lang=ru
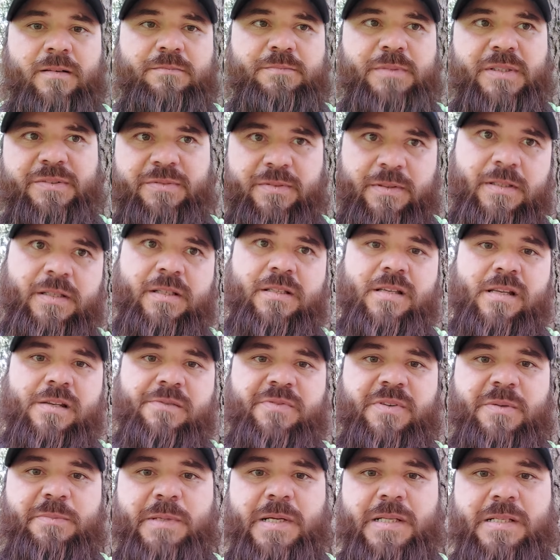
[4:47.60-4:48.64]
Подтвердится
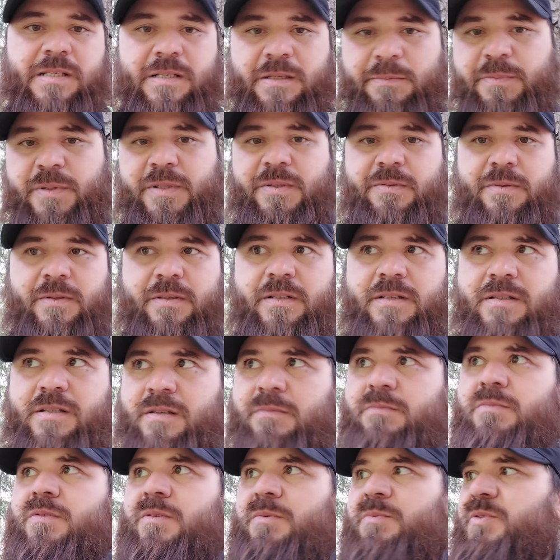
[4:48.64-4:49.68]
информация, не
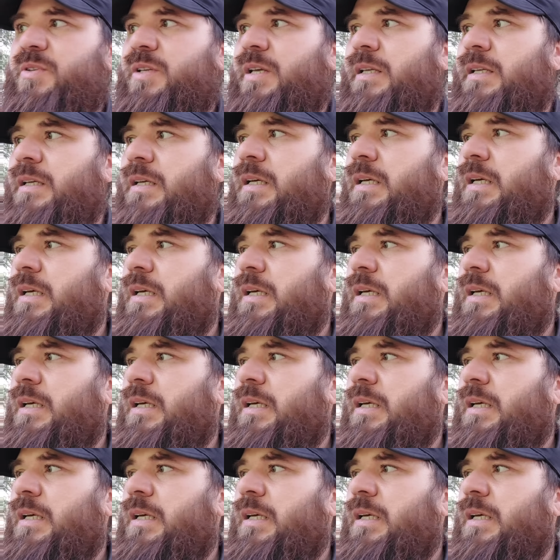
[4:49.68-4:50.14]
подтвердится, будем ждать.